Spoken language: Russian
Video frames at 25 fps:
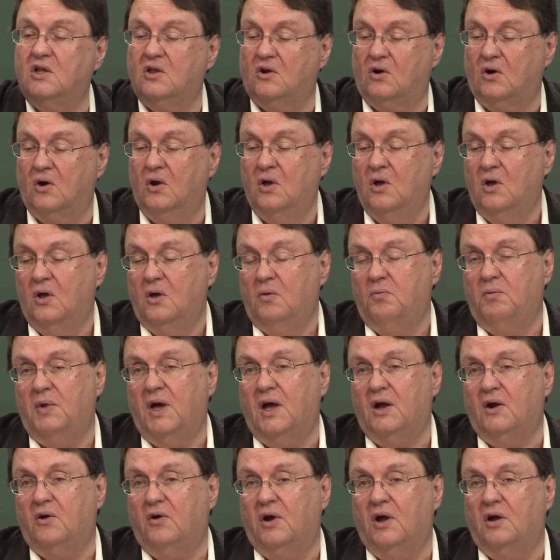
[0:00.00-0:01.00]
светские люди
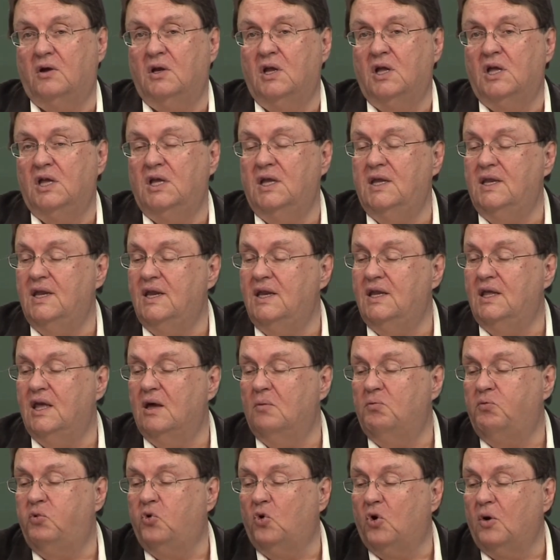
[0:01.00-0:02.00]
со светскими
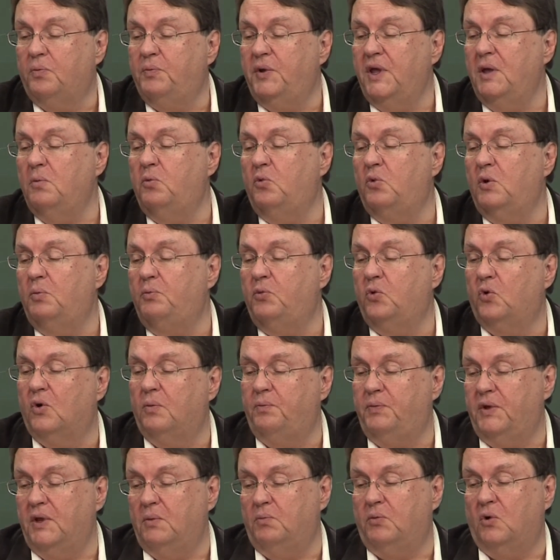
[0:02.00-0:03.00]
людьми, а
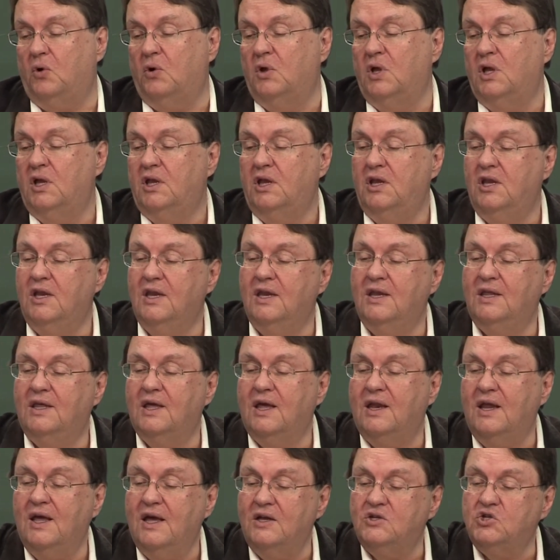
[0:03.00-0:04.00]
бедные с бедными,
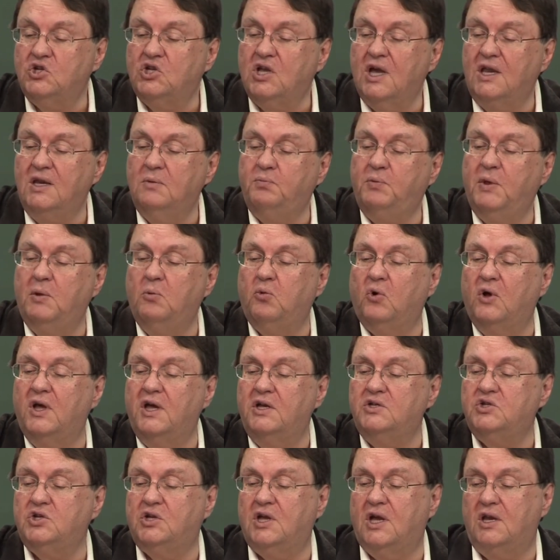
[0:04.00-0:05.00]
богатые с
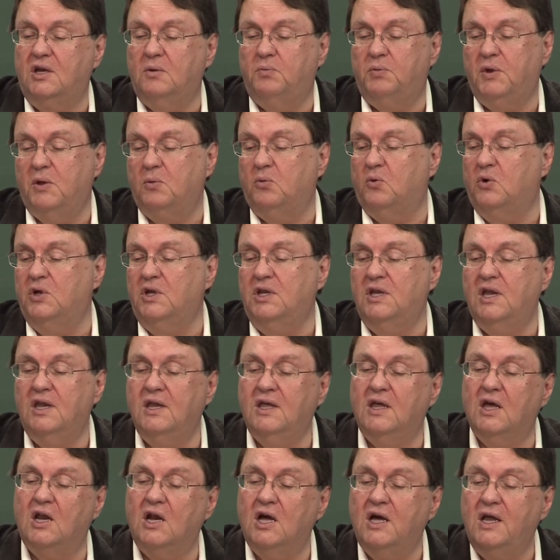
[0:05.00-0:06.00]
богатыми,
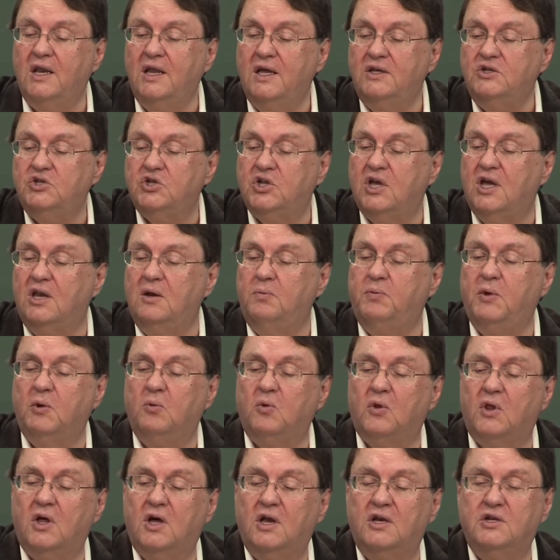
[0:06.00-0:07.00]
образованные с образованными,
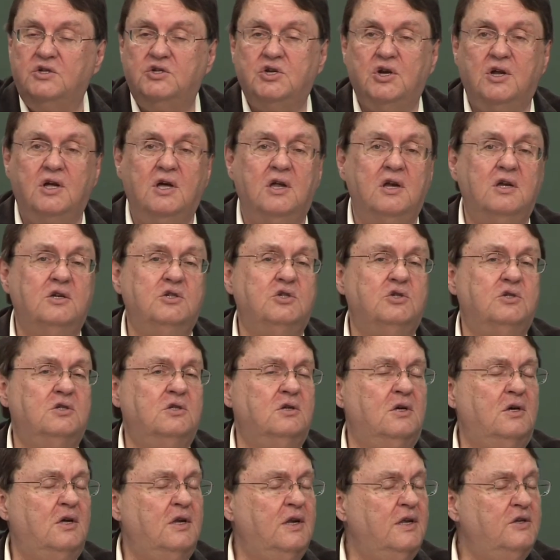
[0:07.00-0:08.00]
необразованные
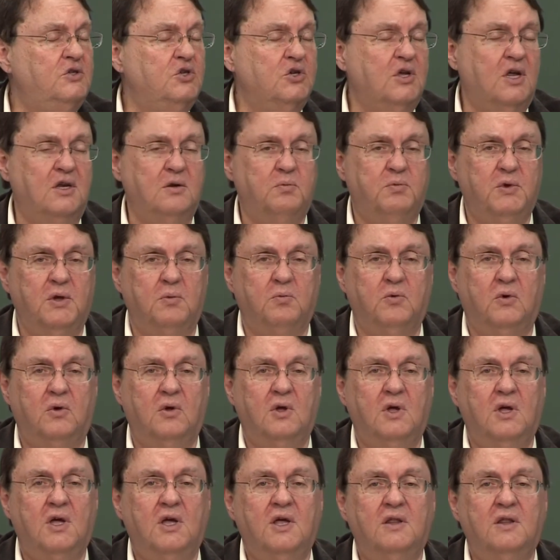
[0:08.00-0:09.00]
с необразованными.